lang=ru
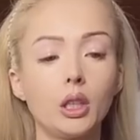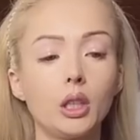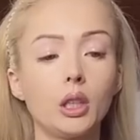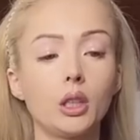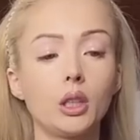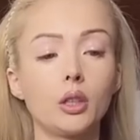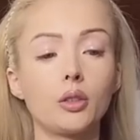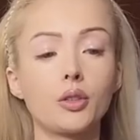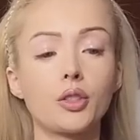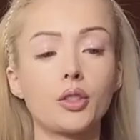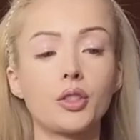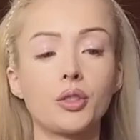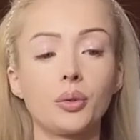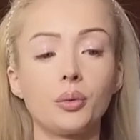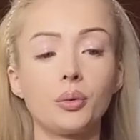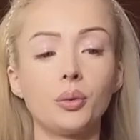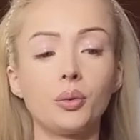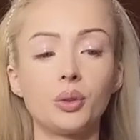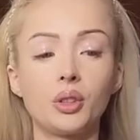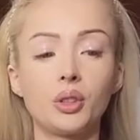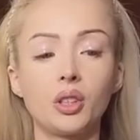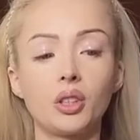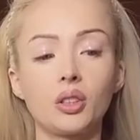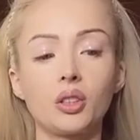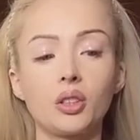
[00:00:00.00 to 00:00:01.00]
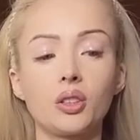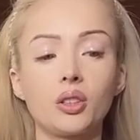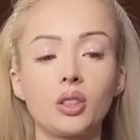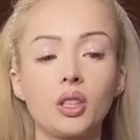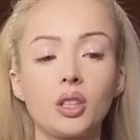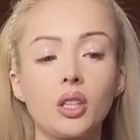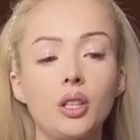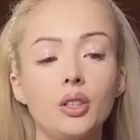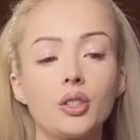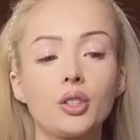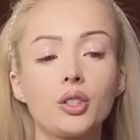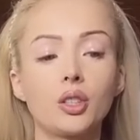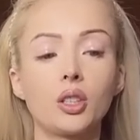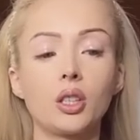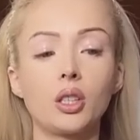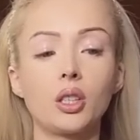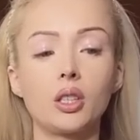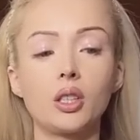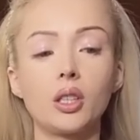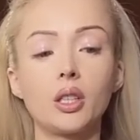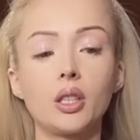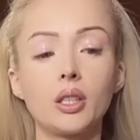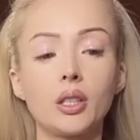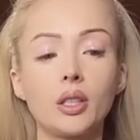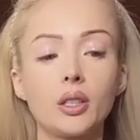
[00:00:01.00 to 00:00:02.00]
что вот она такая же, как
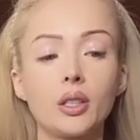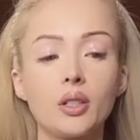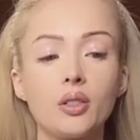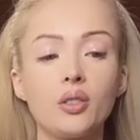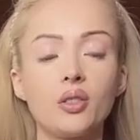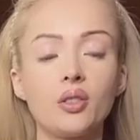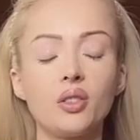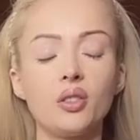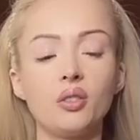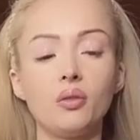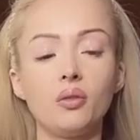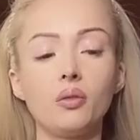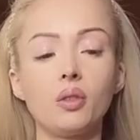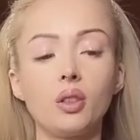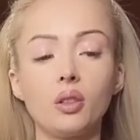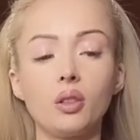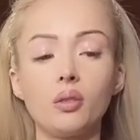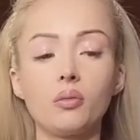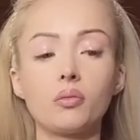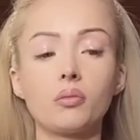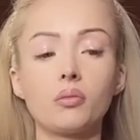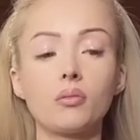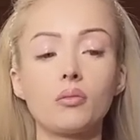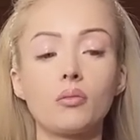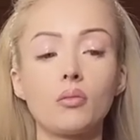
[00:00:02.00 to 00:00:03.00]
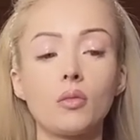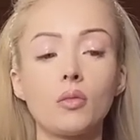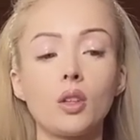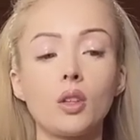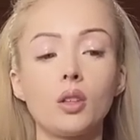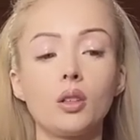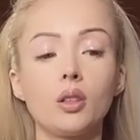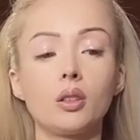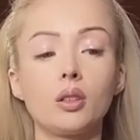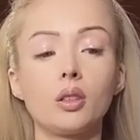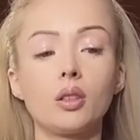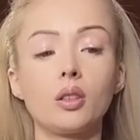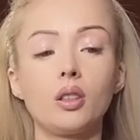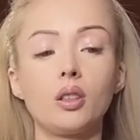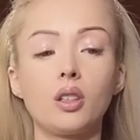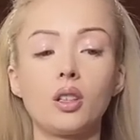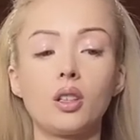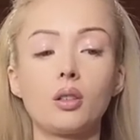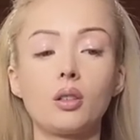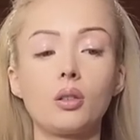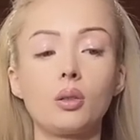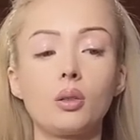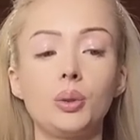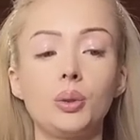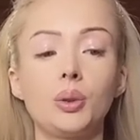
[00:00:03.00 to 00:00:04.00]
я, красивая. Надо ей
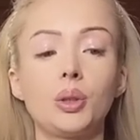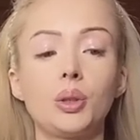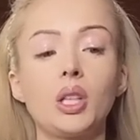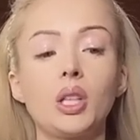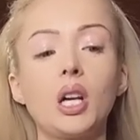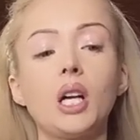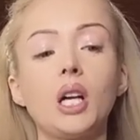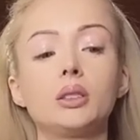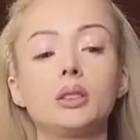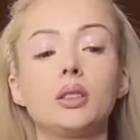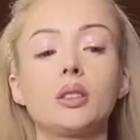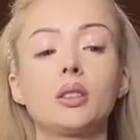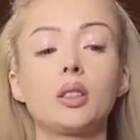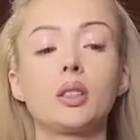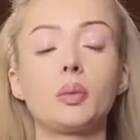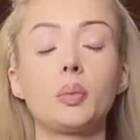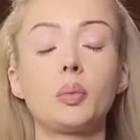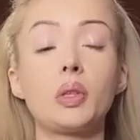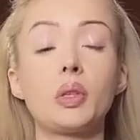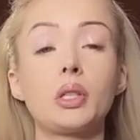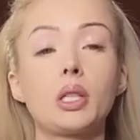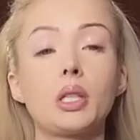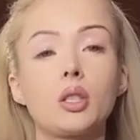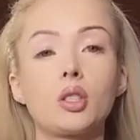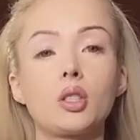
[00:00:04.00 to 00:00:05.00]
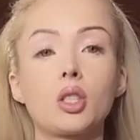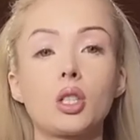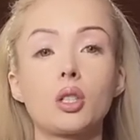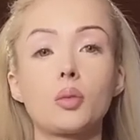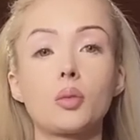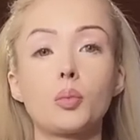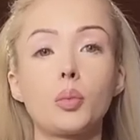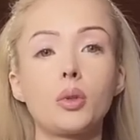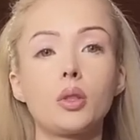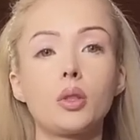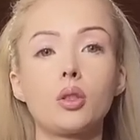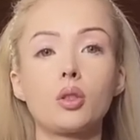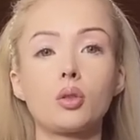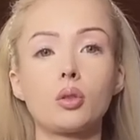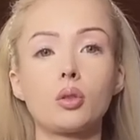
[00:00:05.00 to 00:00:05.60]
какую-то гадость написать, сейчас понижу